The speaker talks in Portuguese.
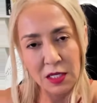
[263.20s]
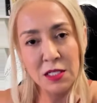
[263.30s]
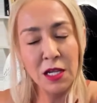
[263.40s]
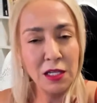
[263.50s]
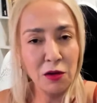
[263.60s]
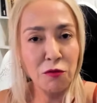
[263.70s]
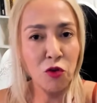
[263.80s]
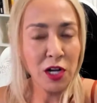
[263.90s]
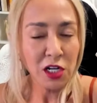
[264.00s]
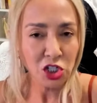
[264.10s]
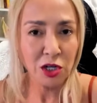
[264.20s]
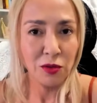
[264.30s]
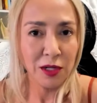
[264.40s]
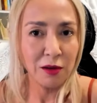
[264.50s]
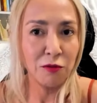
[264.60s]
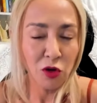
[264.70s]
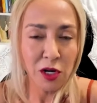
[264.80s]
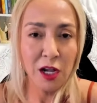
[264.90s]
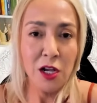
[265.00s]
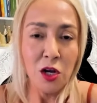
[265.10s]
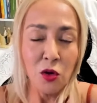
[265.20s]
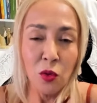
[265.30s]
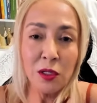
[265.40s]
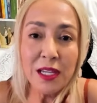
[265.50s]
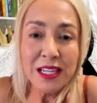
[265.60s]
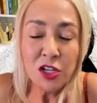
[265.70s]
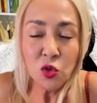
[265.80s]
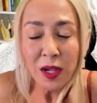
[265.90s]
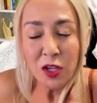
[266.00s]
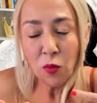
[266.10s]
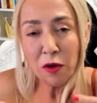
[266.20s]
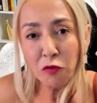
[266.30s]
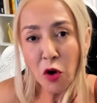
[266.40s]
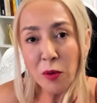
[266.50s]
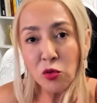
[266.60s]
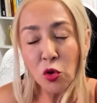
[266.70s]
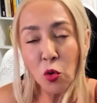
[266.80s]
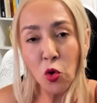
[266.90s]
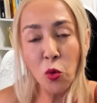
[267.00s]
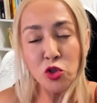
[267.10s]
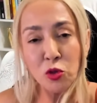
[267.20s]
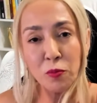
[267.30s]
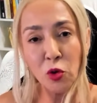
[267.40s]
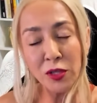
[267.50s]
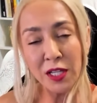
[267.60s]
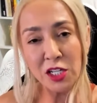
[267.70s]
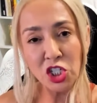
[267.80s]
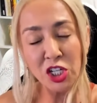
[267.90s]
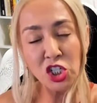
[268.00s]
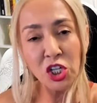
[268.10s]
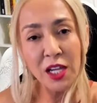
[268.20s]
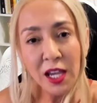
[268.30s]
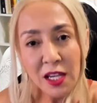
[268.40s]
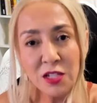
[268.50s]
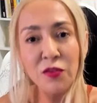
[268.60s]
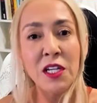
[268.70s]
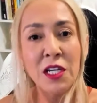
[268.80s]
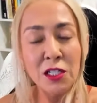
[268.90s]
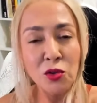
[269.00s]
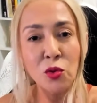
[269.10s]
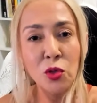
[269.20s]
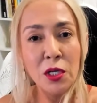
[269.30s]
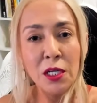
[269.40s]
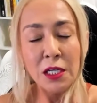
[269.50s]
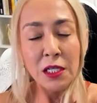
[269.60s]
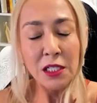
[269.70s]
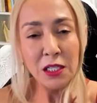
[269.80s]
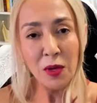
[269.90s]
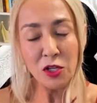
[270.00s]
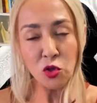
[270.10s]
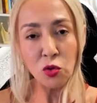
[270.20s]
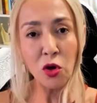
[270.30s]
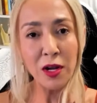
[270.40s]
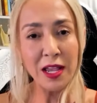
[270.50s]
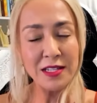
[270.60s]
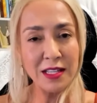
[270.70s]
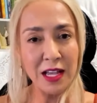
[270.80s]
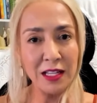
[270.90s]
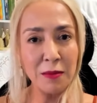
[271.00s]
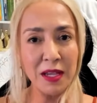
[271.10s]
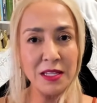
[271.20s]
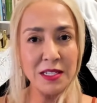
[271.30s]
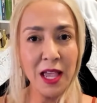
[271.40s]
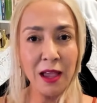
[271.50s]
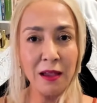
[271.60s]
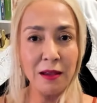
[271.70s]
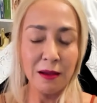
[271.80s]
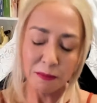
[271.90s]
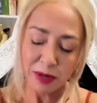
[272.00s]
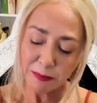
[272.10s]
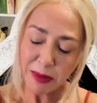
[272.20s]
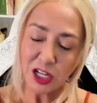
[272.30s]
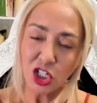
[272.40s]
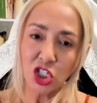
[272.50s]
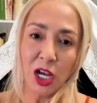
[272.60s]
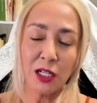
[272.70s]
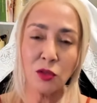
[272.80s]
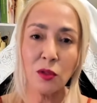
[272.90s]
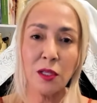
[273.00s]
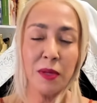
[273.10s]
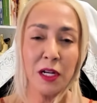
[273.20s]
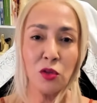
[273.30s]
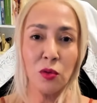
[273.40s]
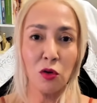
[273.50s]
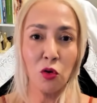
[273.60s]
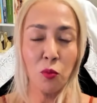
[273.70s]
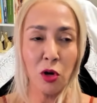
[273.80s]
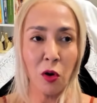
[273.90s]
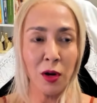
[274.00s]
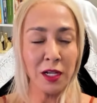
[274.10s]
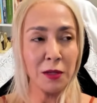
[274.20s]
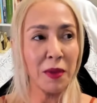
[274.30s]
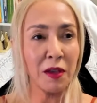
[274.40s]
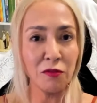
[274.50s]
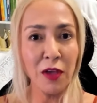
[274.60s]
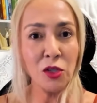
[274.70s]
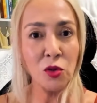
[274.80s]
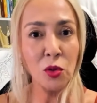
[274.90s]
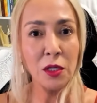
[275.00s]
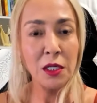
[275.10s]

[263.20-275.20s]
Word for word: Isso aí é um fogachão, né? É um foga... Isso aí é uma forma do teu corpo te proteger, te resfriando. Então, a sudorese nada mais é para baixar a tua temperatura corporal. Olha que perfeito.